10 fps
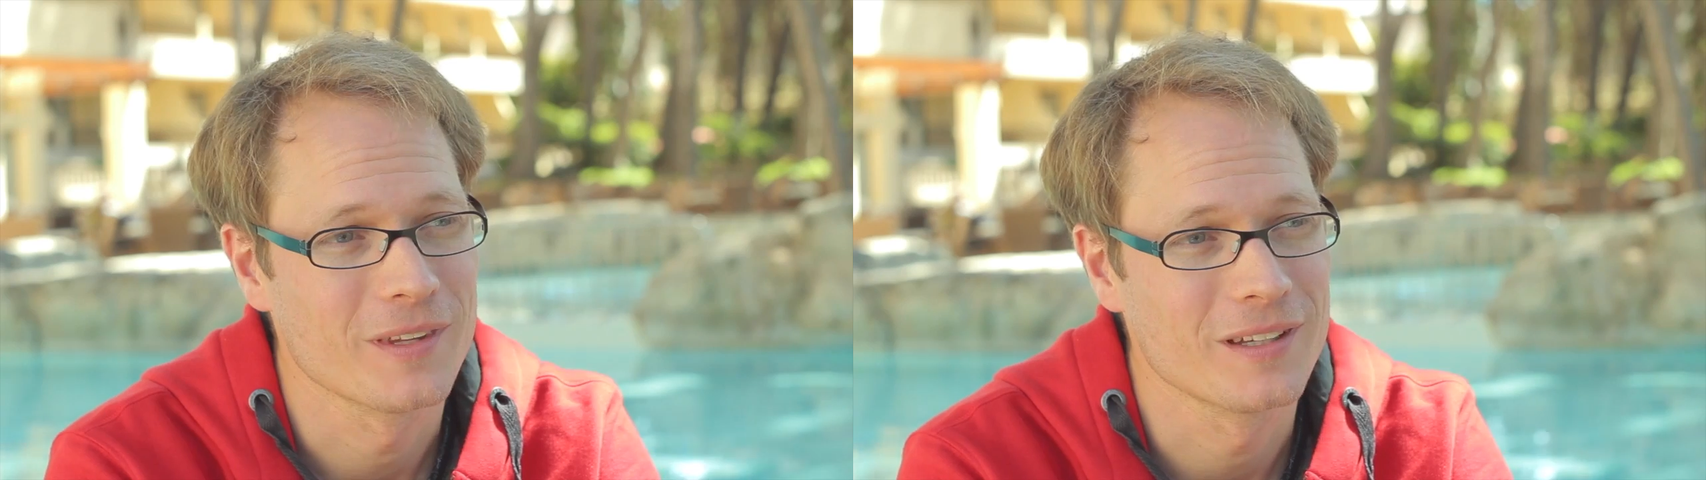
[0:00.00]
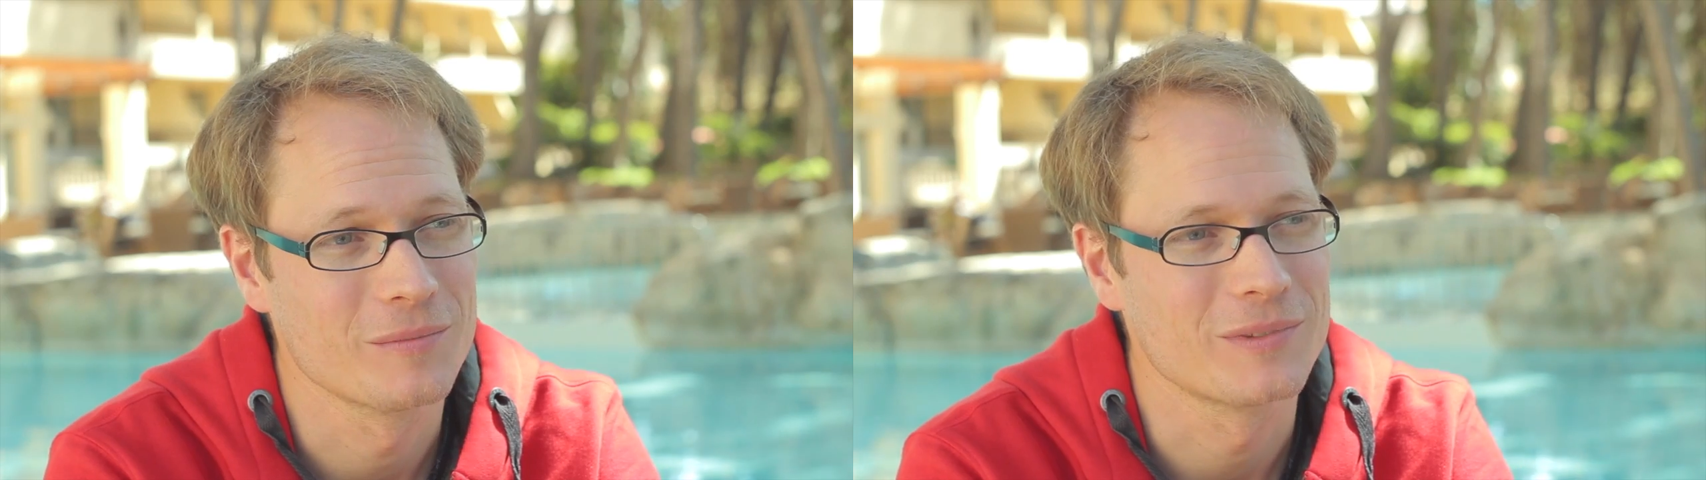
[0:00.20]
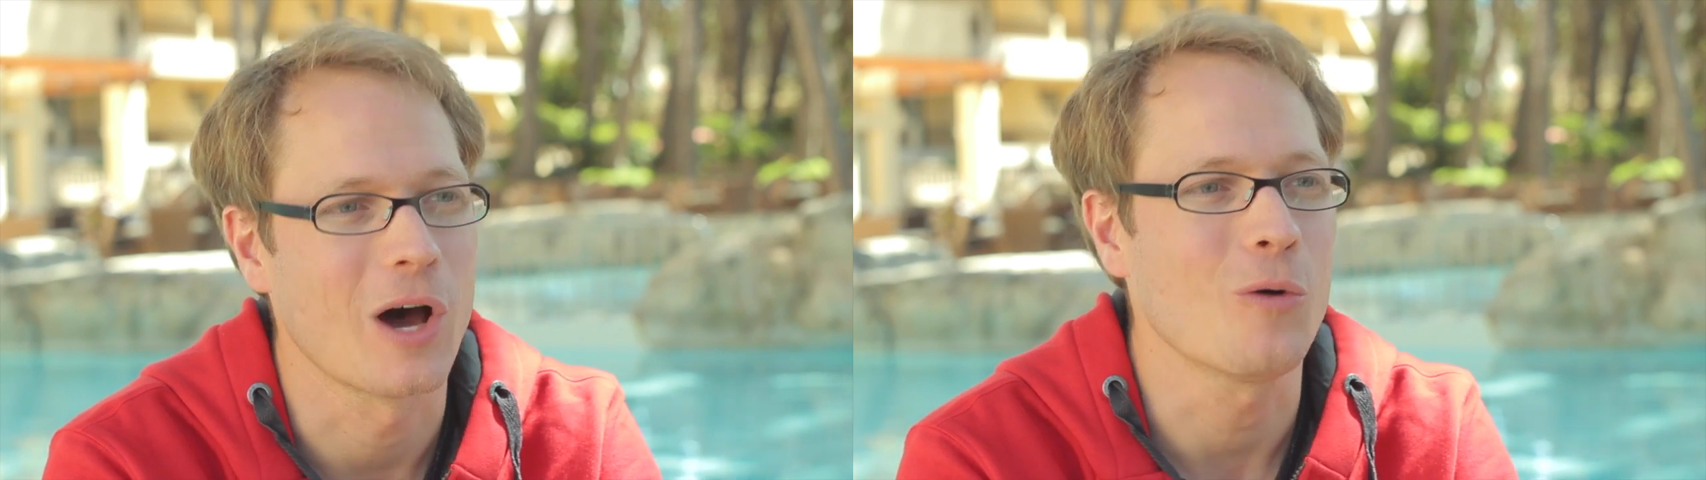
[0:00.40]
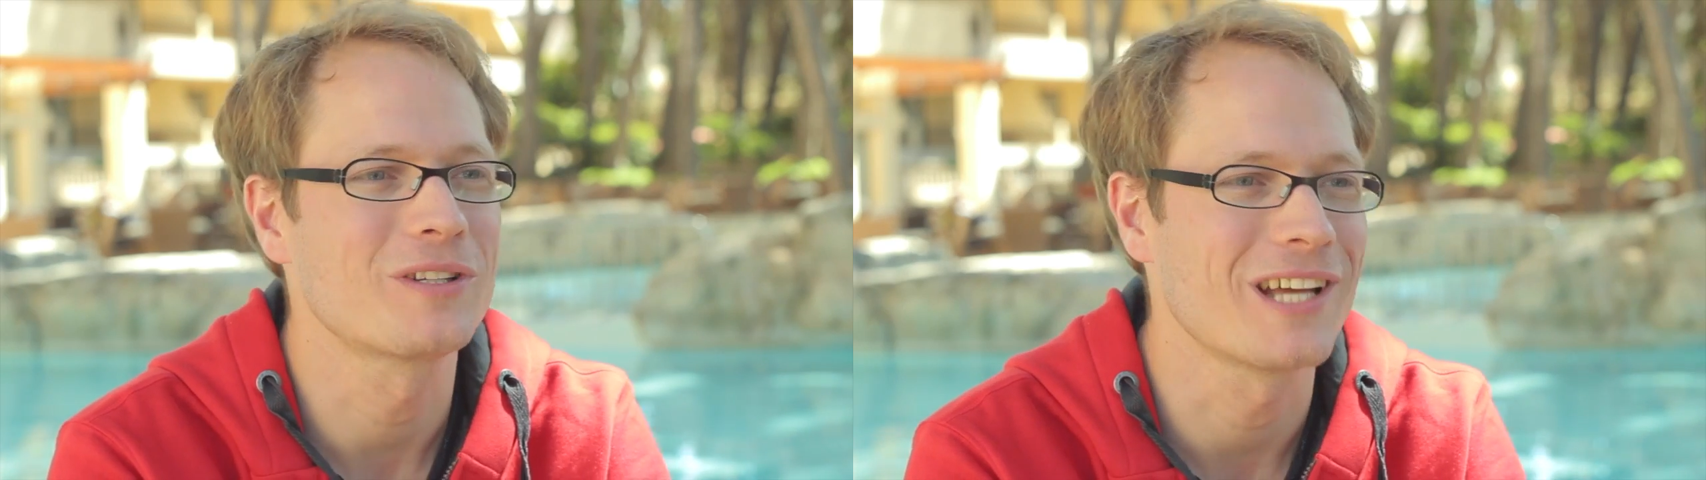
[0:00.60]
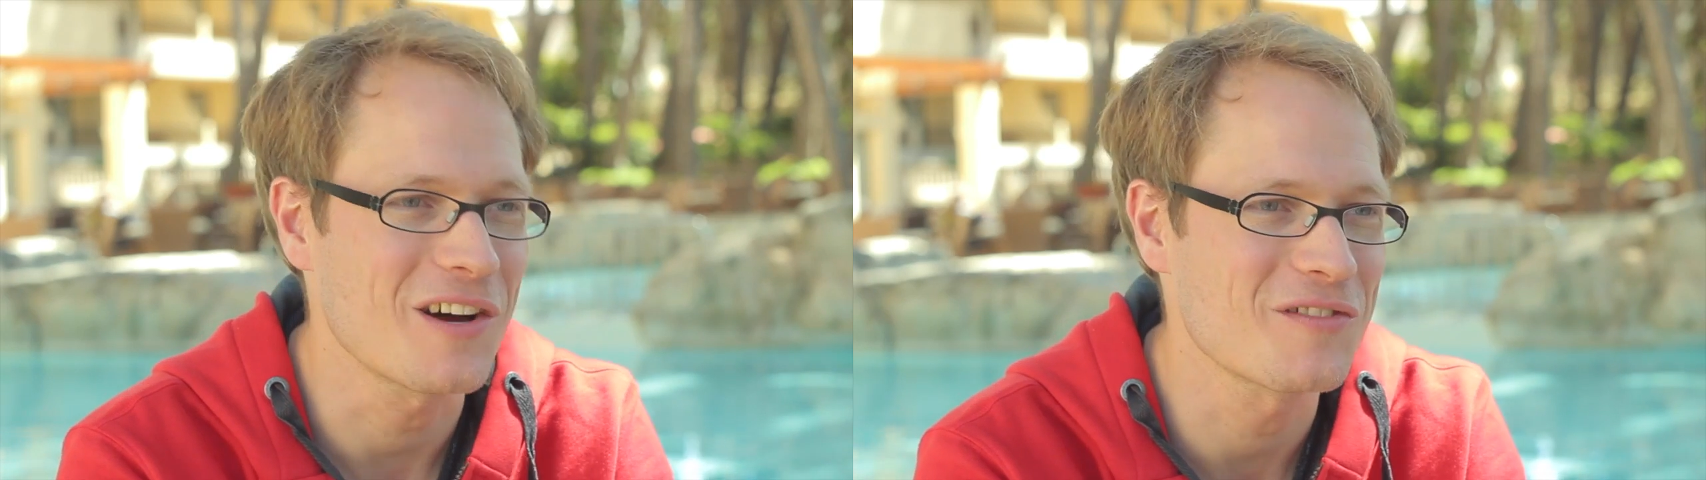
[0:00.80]
Ähm, auch
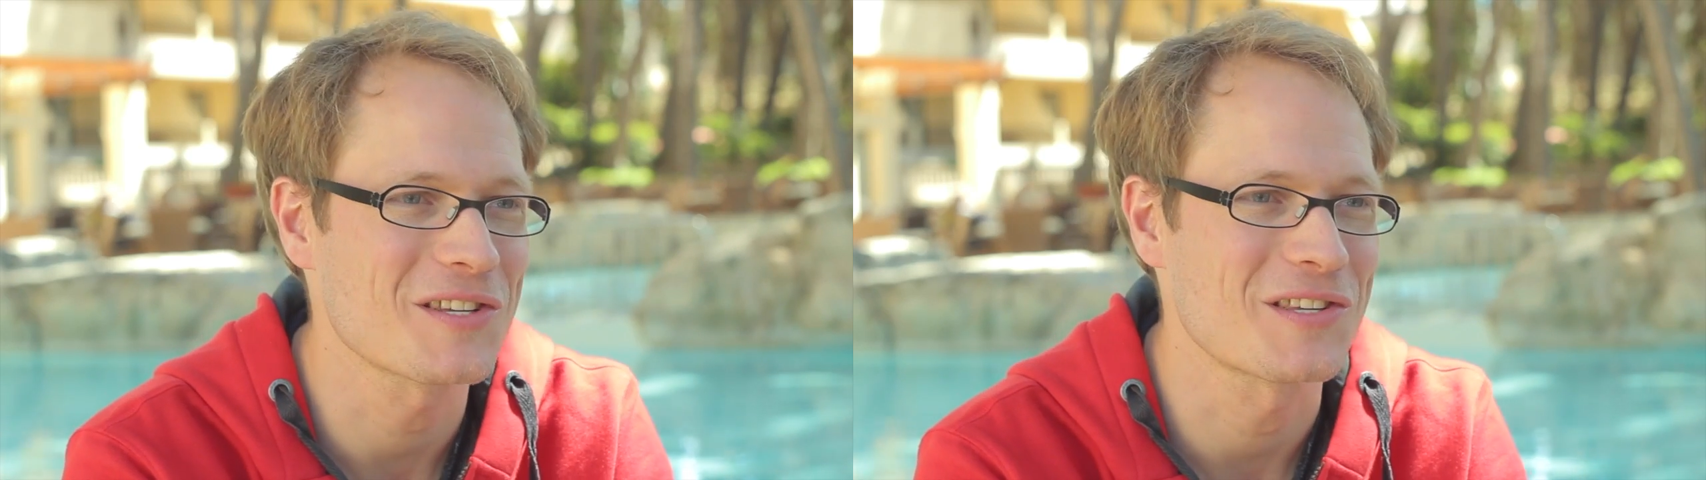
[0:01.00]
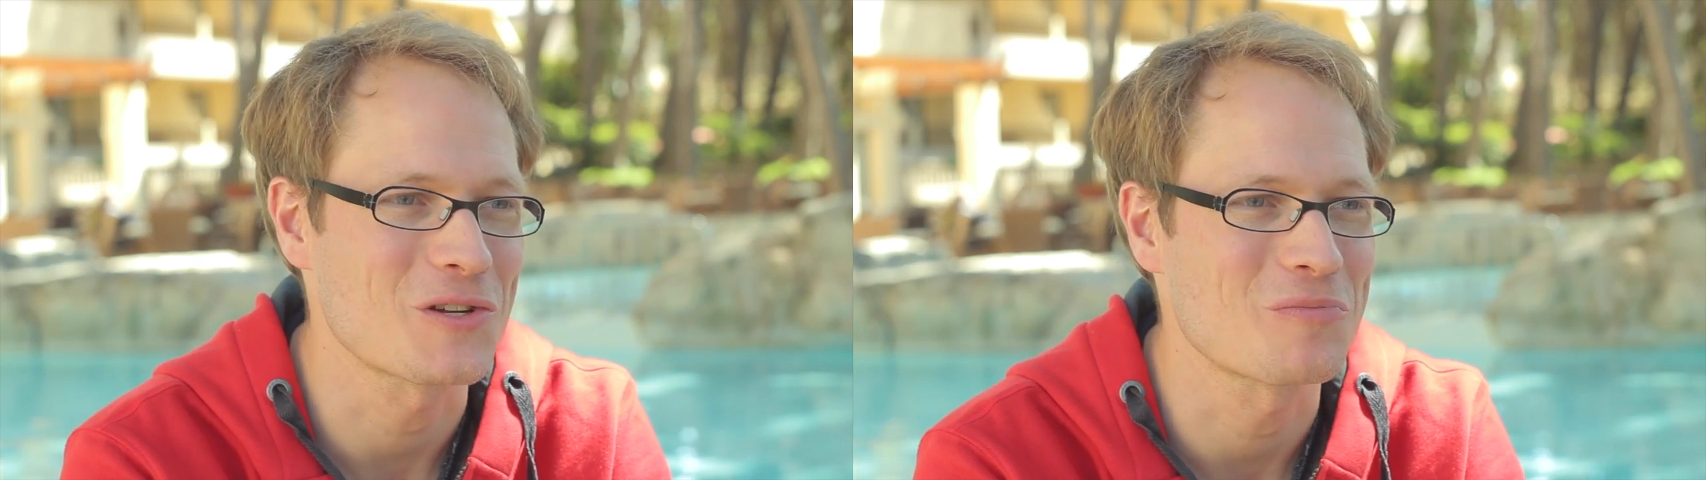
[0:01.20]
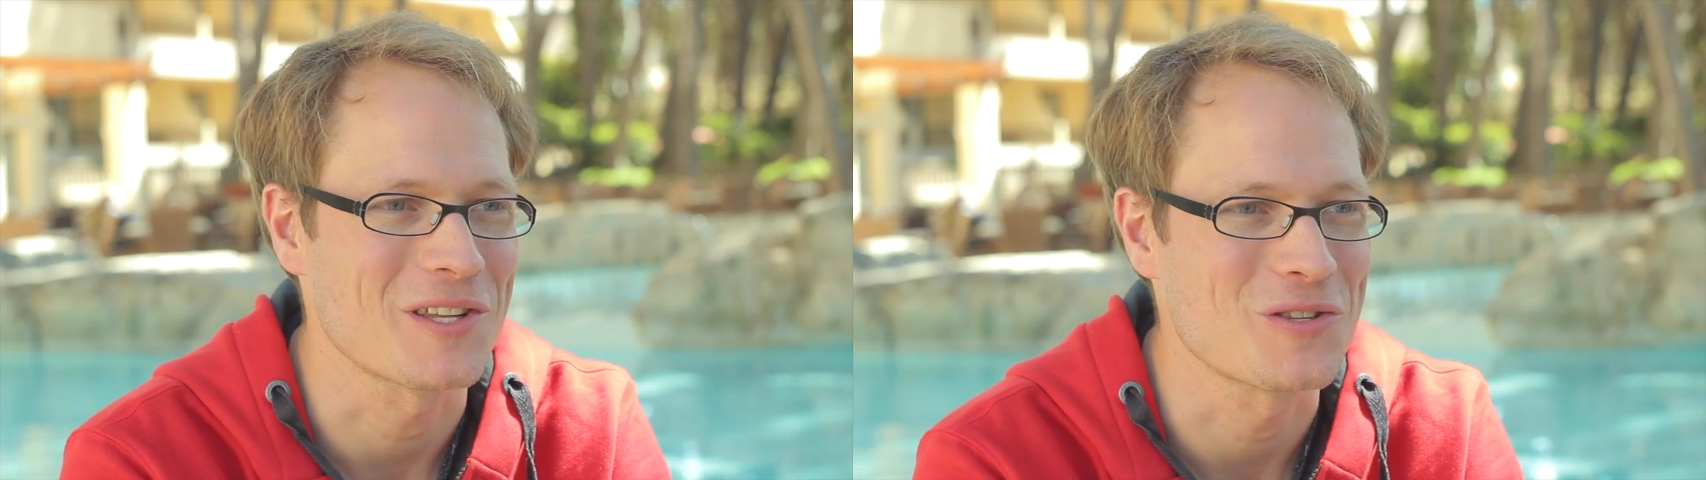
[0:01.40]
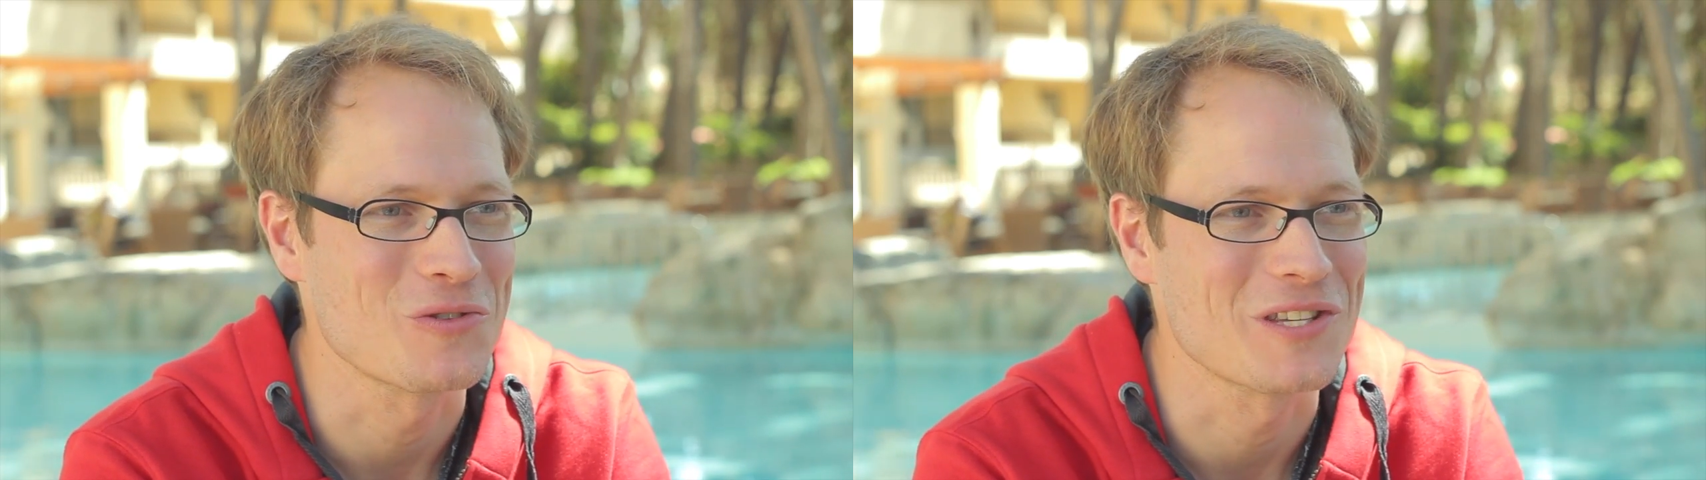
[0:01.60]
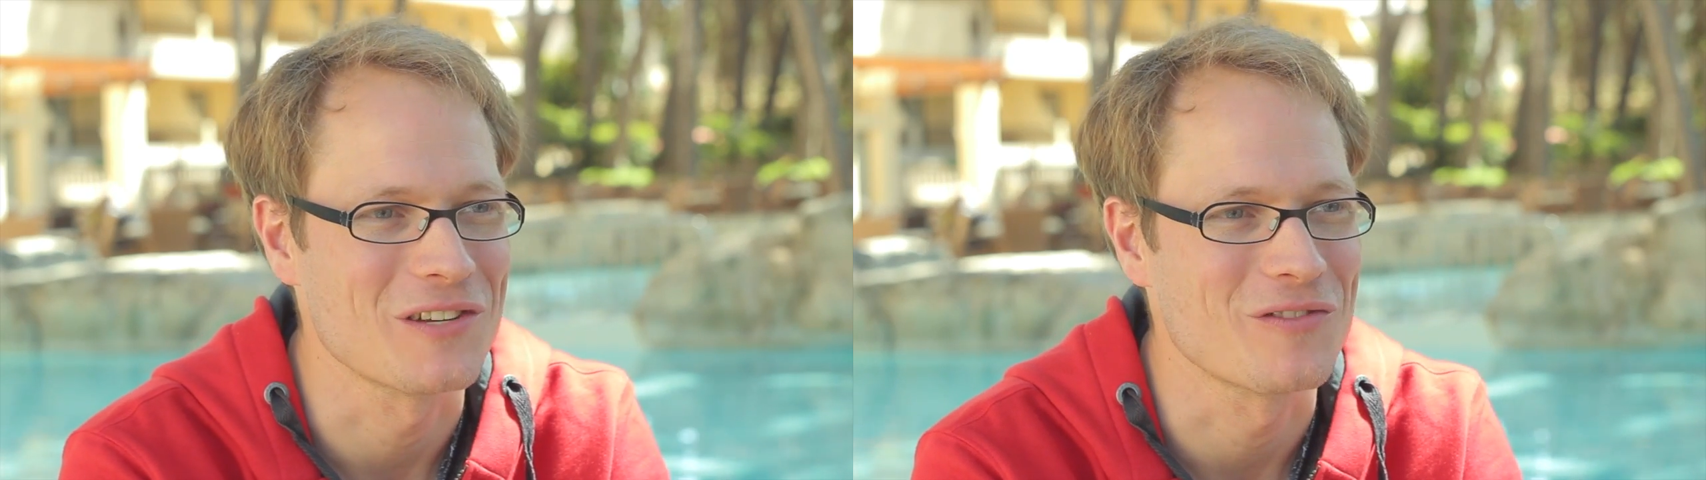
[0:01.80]
da war es sehr spannend
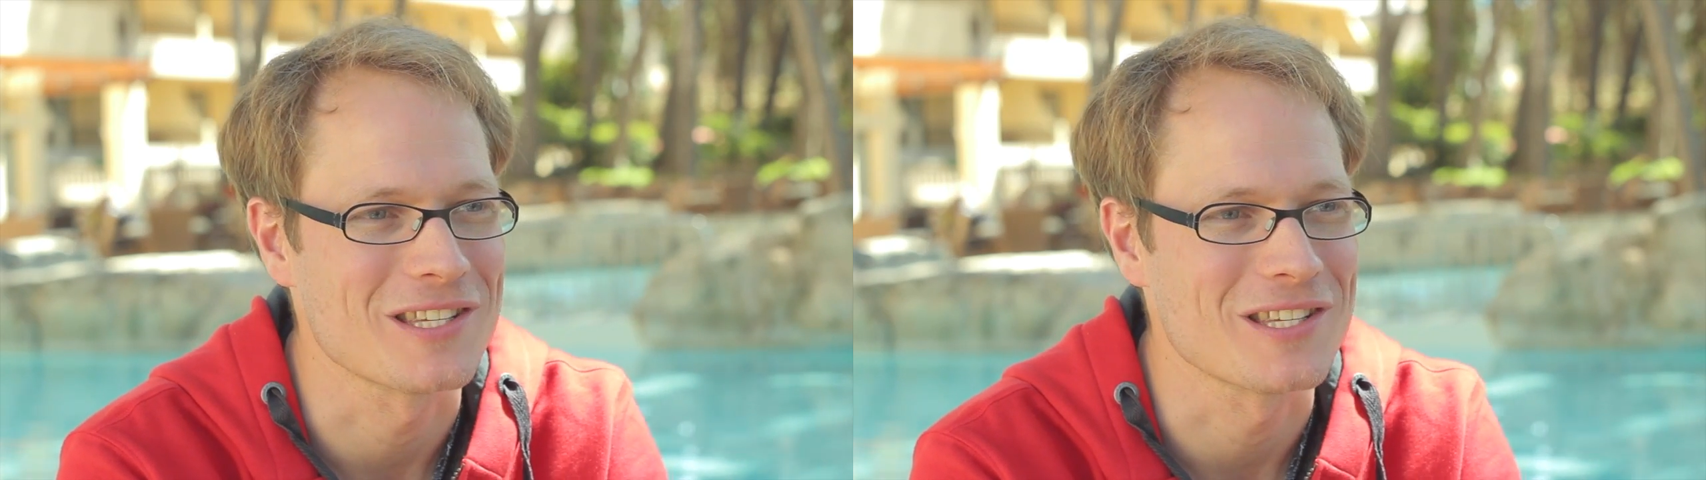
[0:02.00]
zu sehen,